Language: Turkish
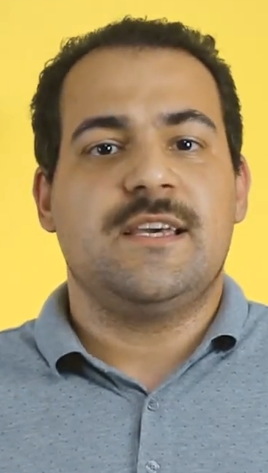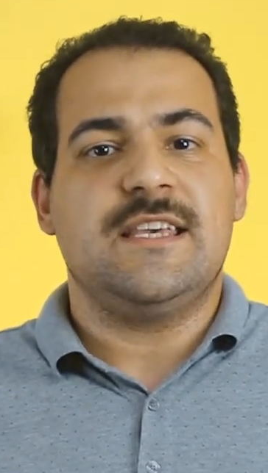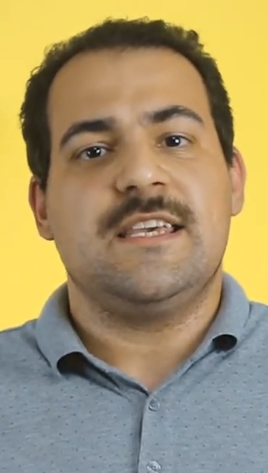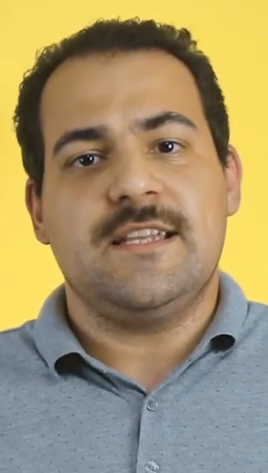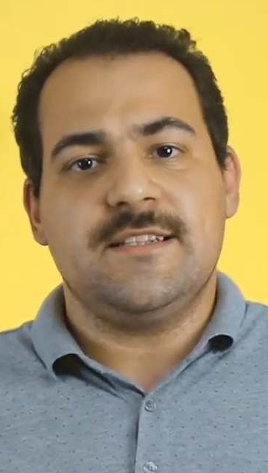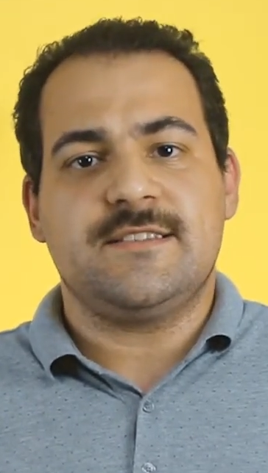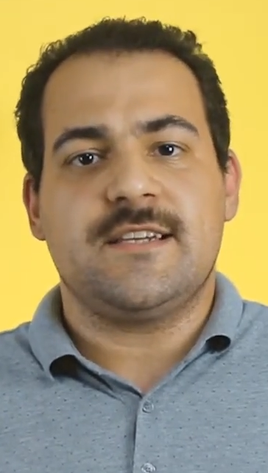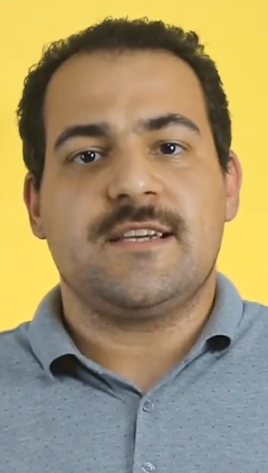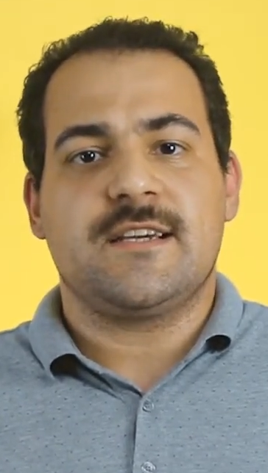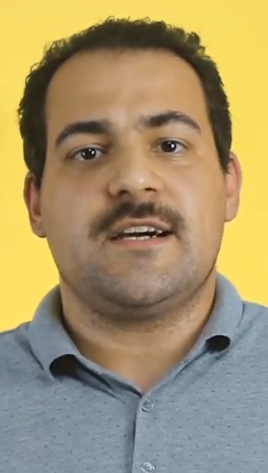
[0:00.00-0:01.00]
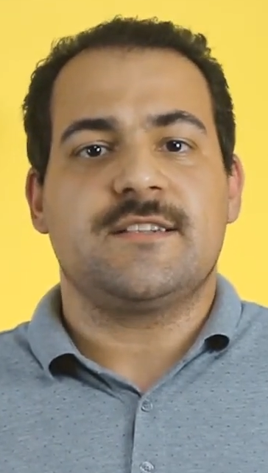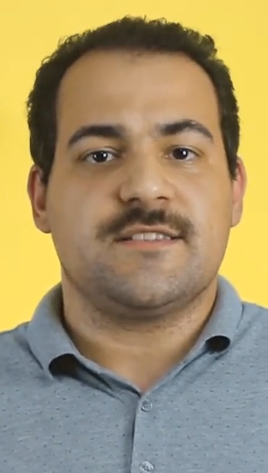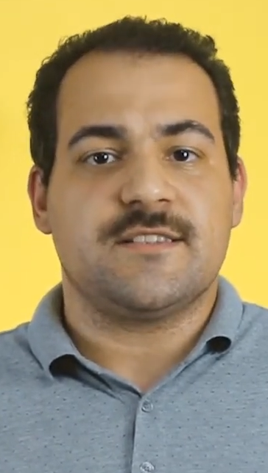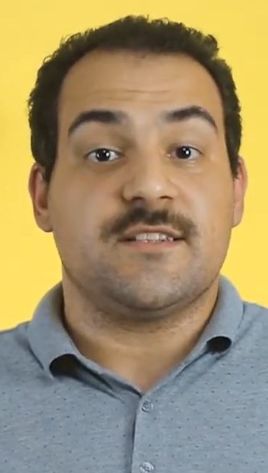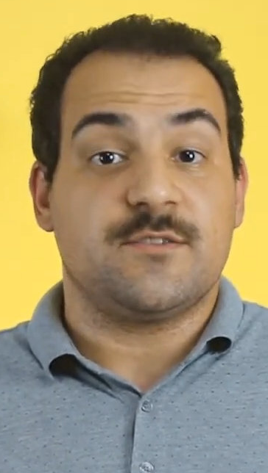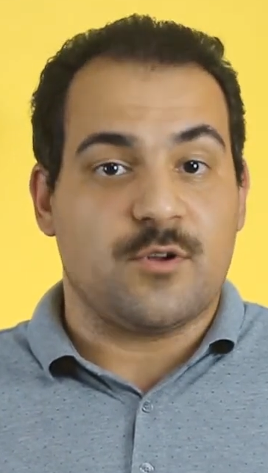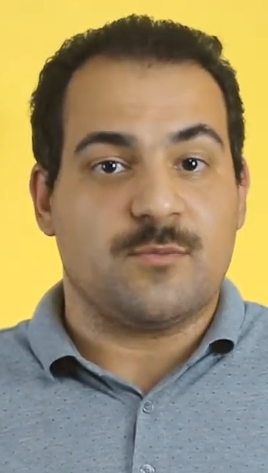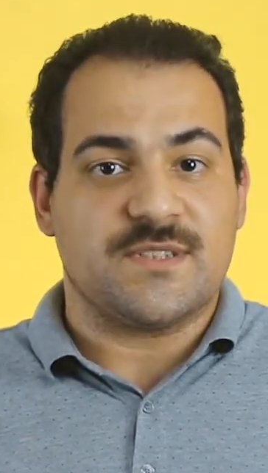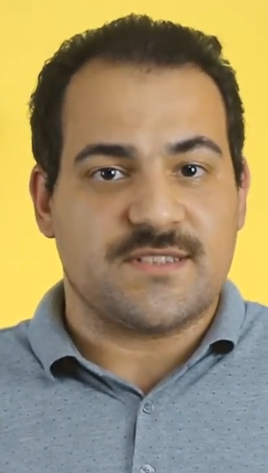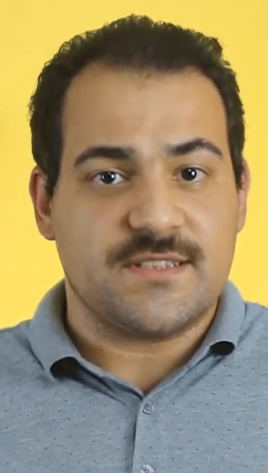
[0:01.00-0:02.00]
İngilizce karşılıklarının
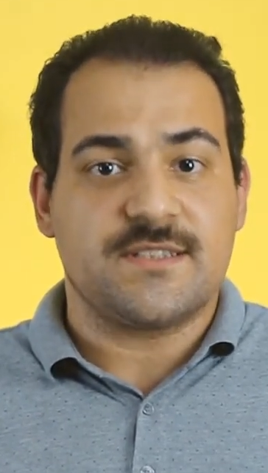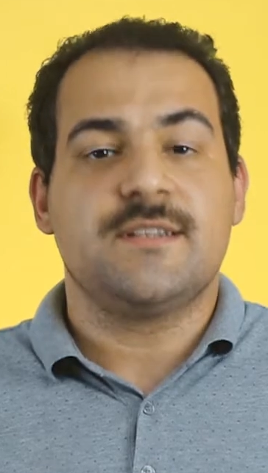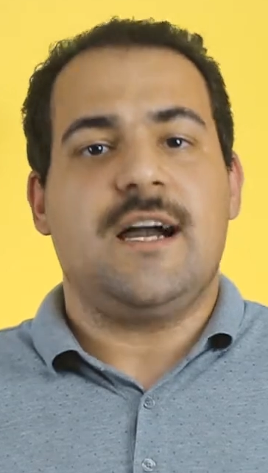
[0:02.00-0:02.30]
olmasıdır.